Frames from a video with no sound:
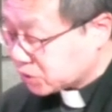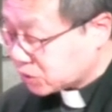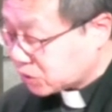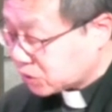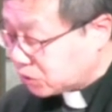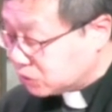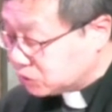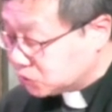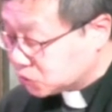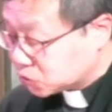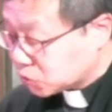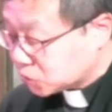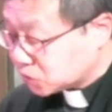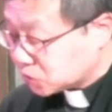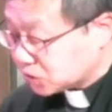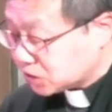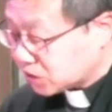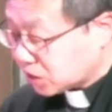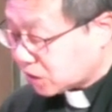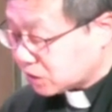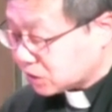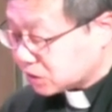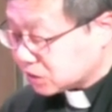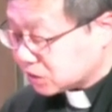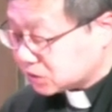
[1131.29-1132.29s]
空中的
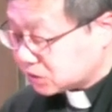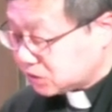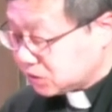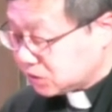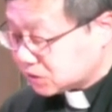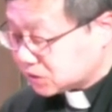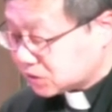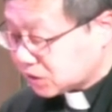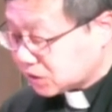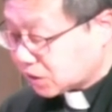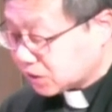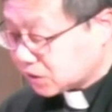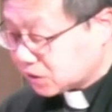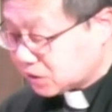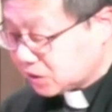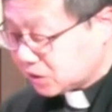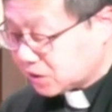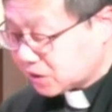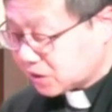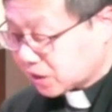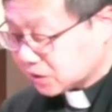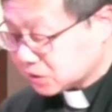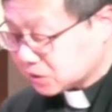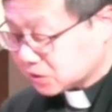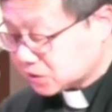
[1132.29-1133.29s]
鸟和地上各
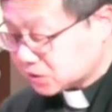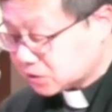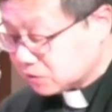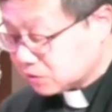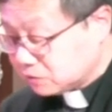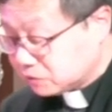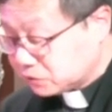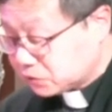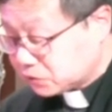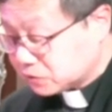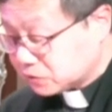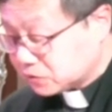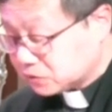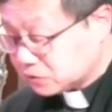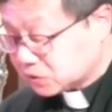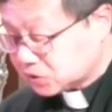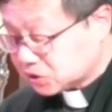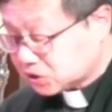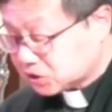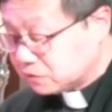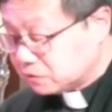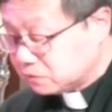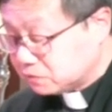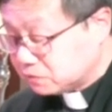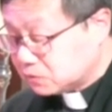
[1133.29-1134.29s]
样的生物。”
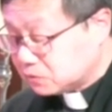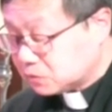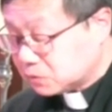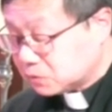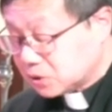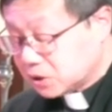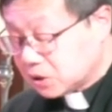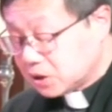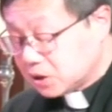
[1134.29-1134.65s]
生物。